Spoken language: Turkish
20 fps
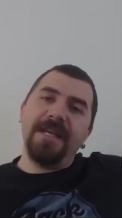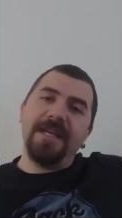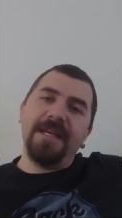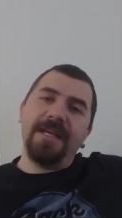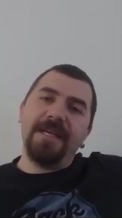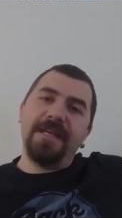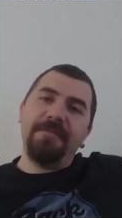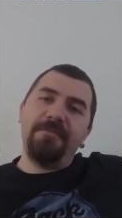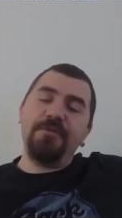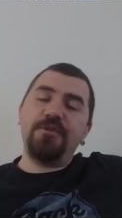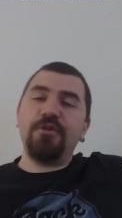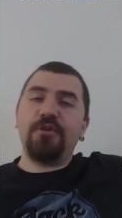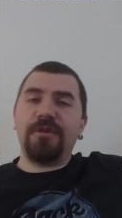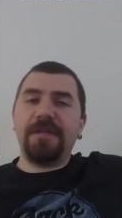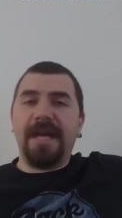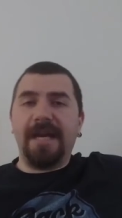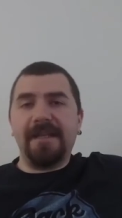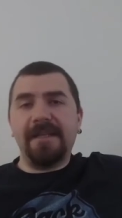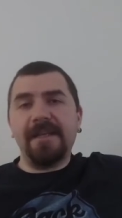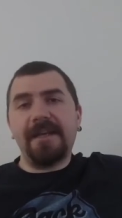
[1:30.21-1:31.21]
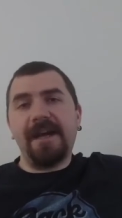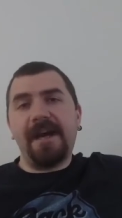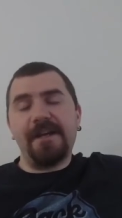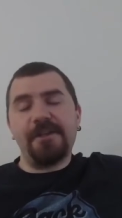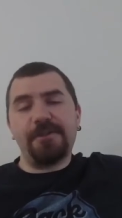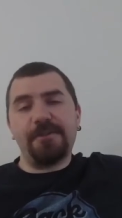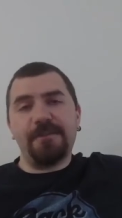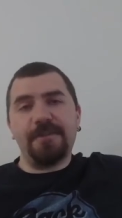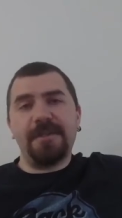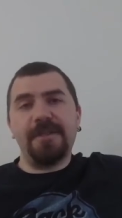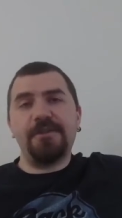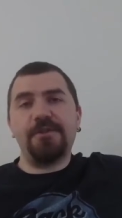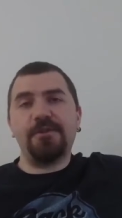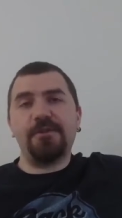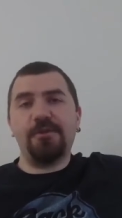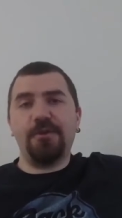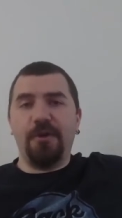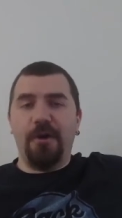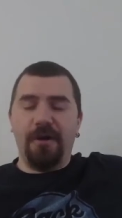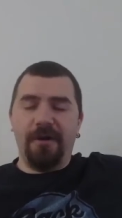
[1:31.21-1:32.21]
E, birçok yerde karşımıza
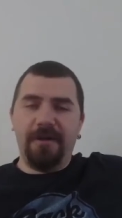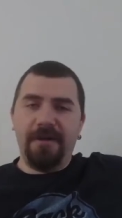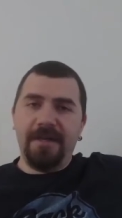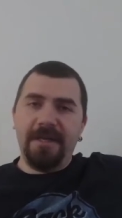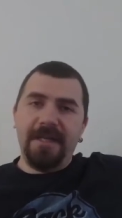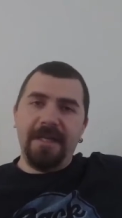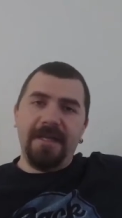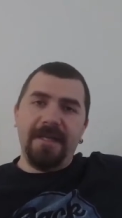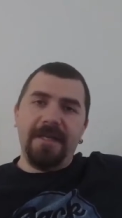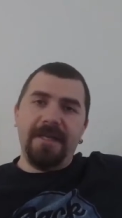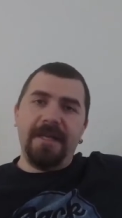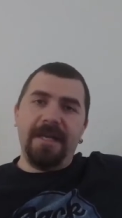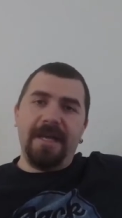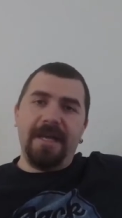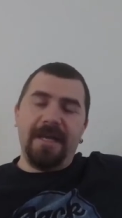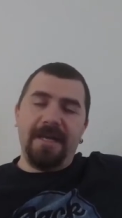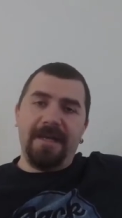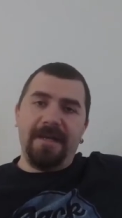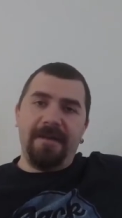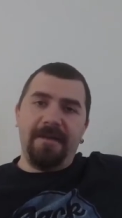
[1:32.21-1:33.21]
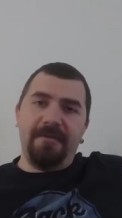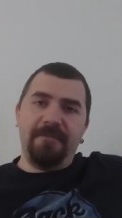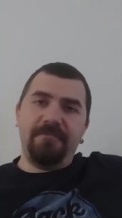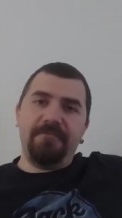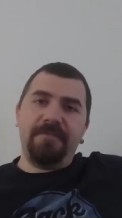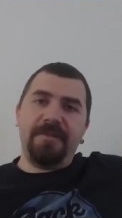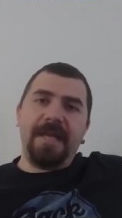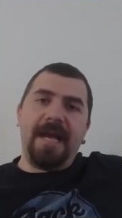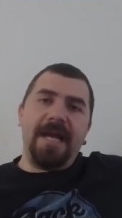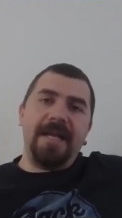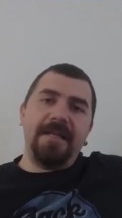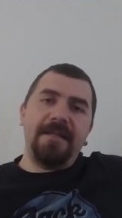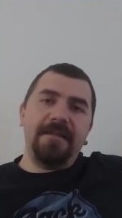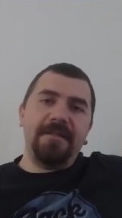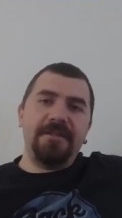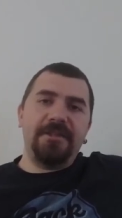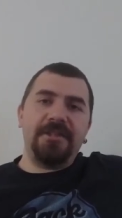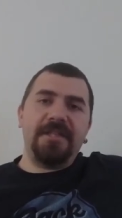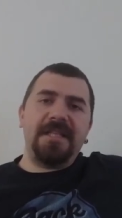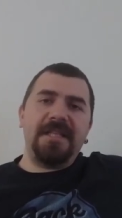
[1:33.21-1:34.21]
çıkıyor. E, yani
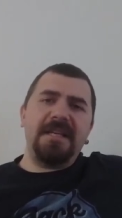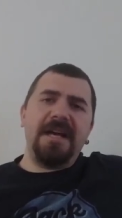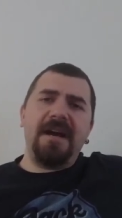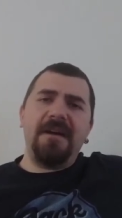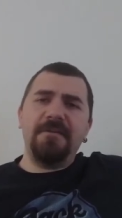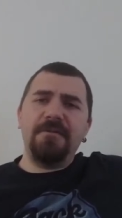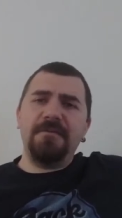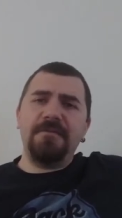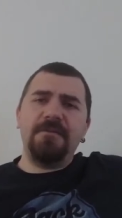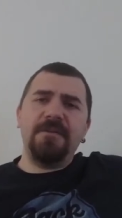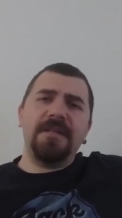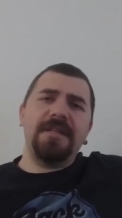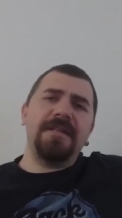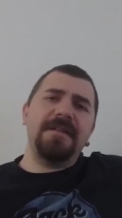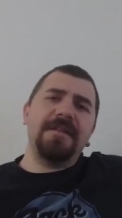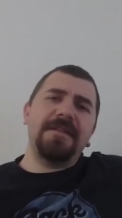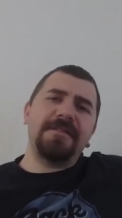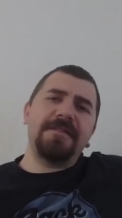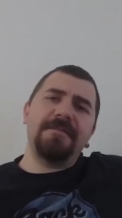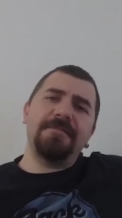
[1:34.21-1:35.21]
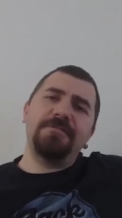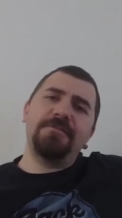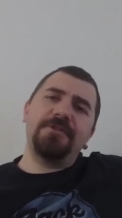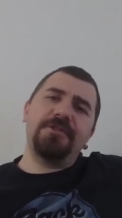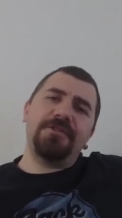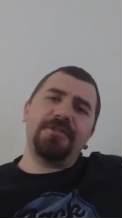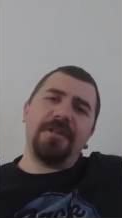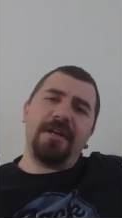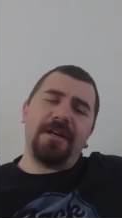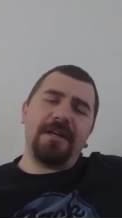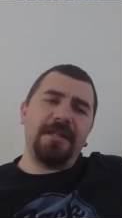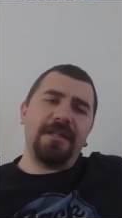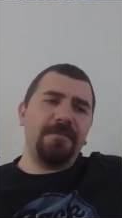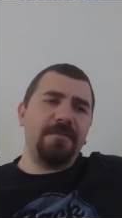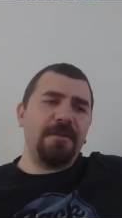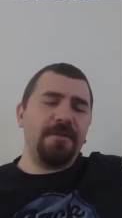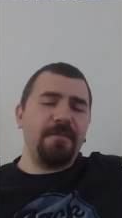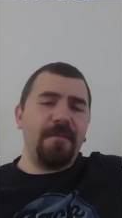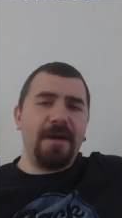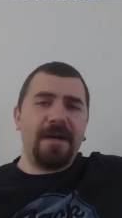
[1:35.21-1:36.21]
işte ya üzerine yazılmış
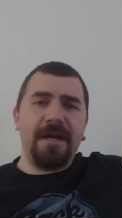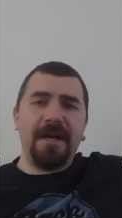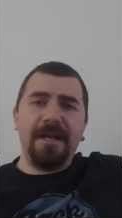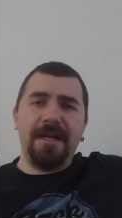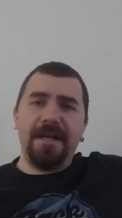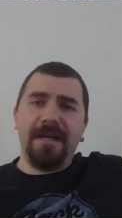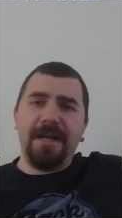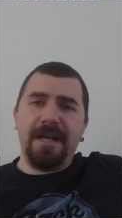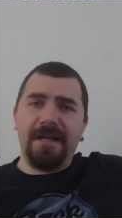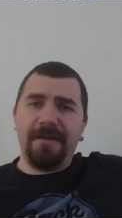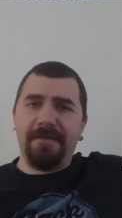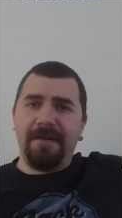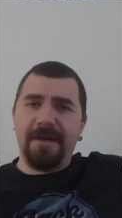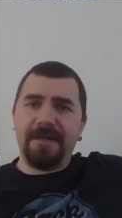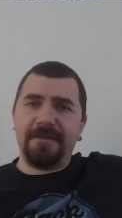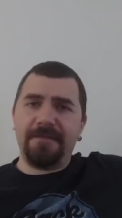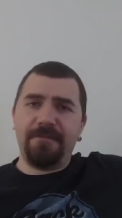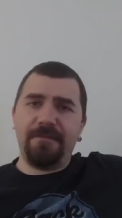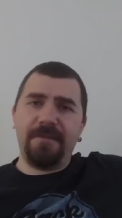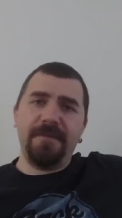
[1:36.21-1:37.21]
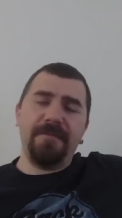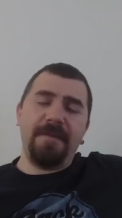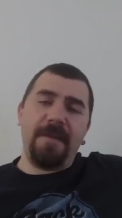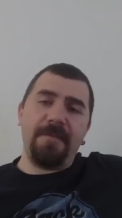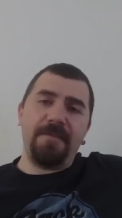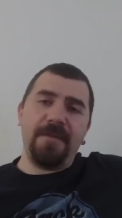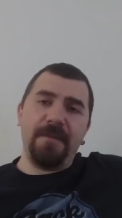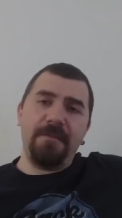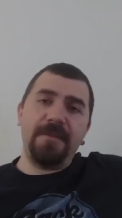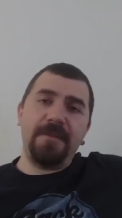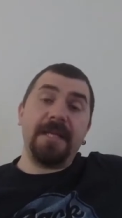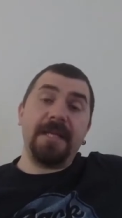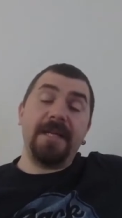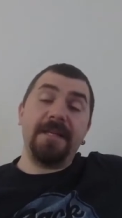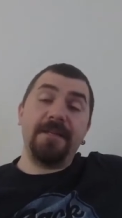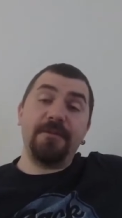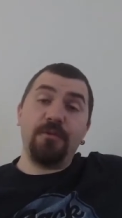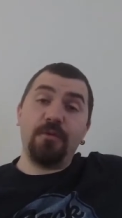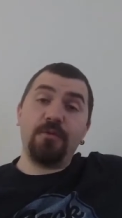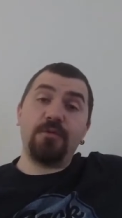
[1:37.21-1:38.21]
akademik makaleler var bilmem ne. Bir
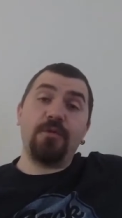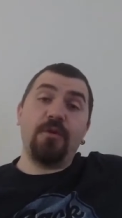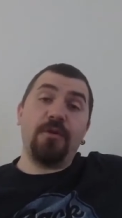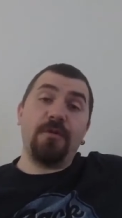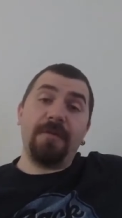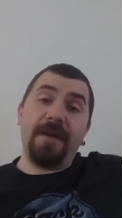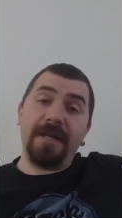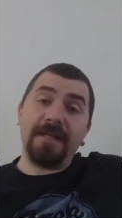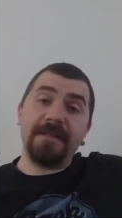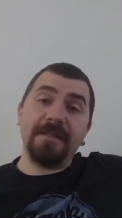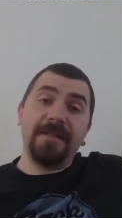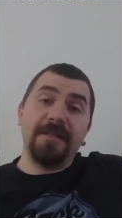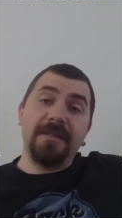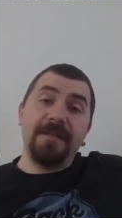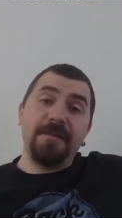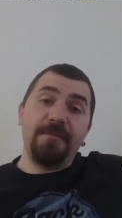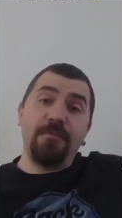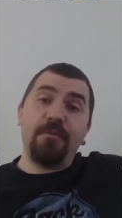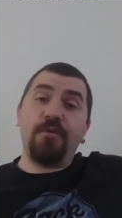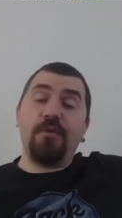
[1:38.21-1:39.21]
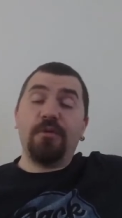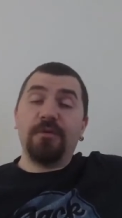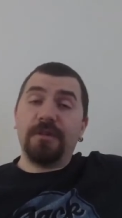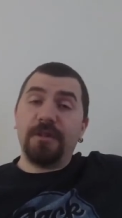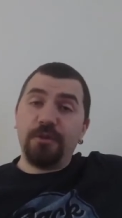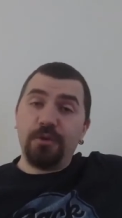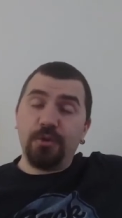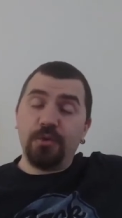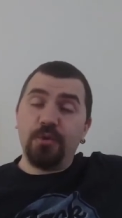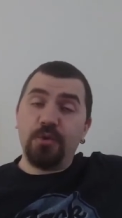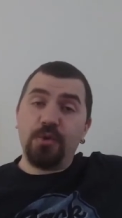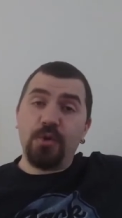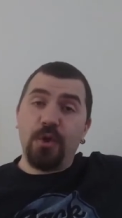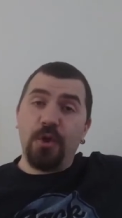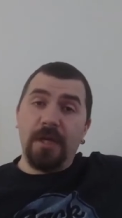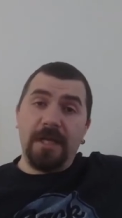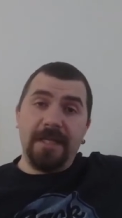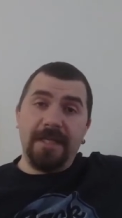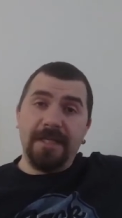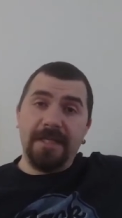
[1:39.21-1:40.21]
tane doktor var bu konuda şunu
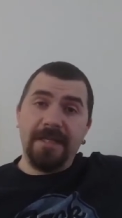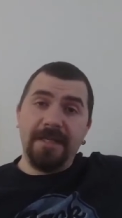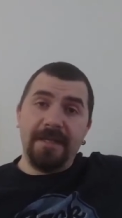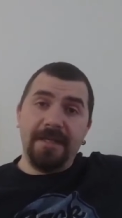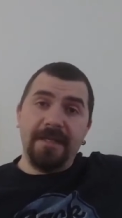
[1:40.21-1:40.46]
söyledi.